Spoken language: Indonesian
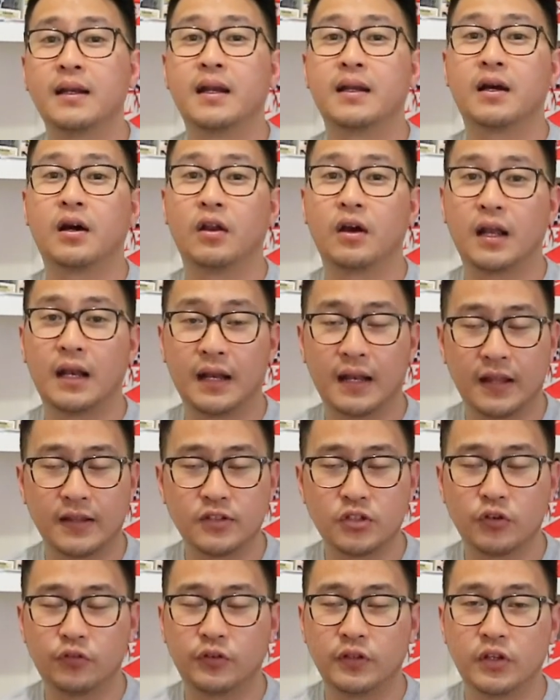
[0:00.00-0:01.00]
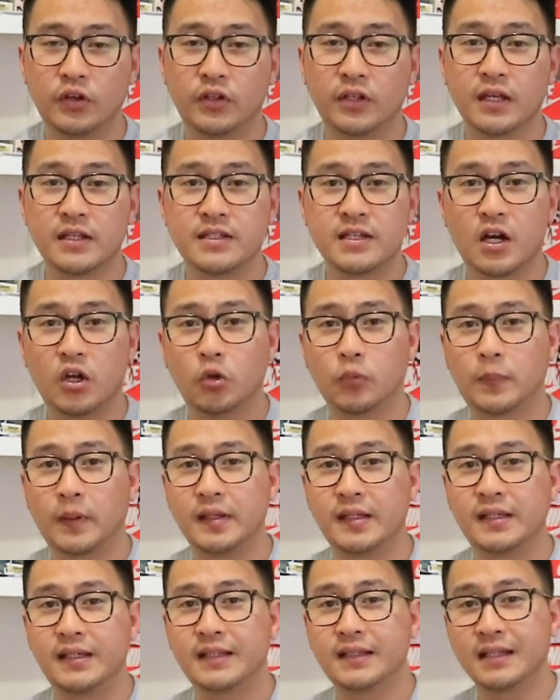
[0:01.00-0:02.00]
Dan kalau kalian enjoy videonya, jangan lupa
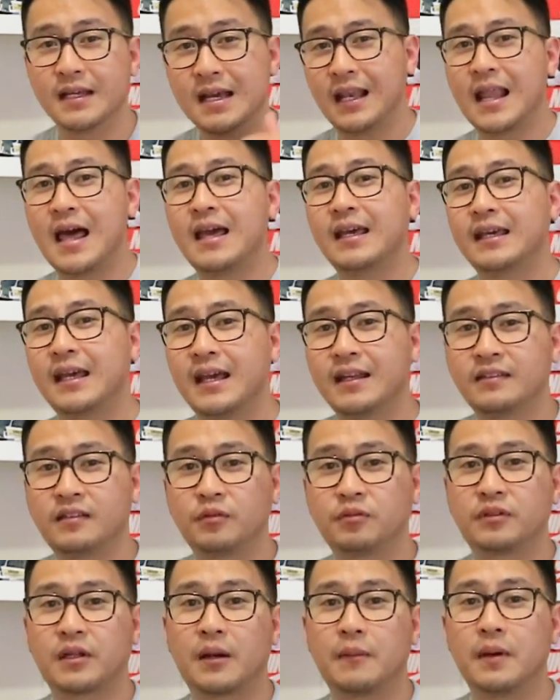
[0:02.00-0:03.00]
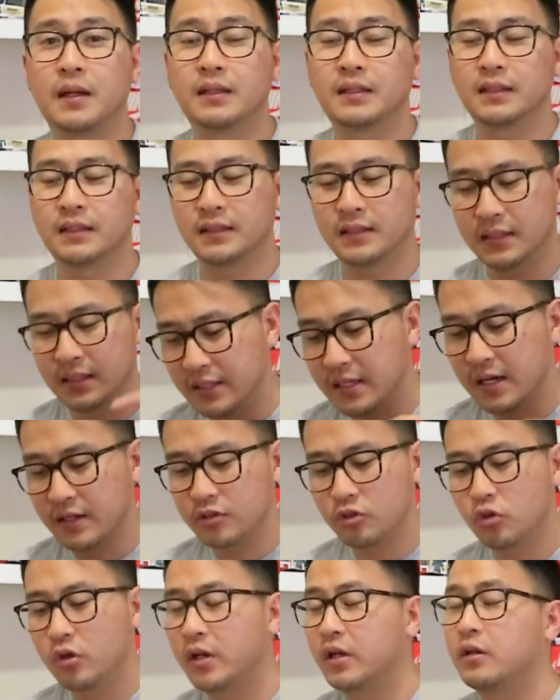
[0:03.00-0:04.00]
di hit like and subscribe button yang
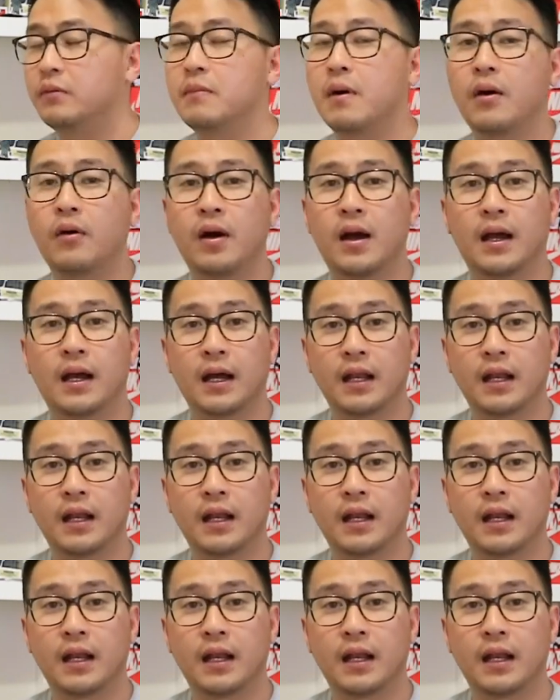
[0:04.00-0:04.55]
juga ada di bawah.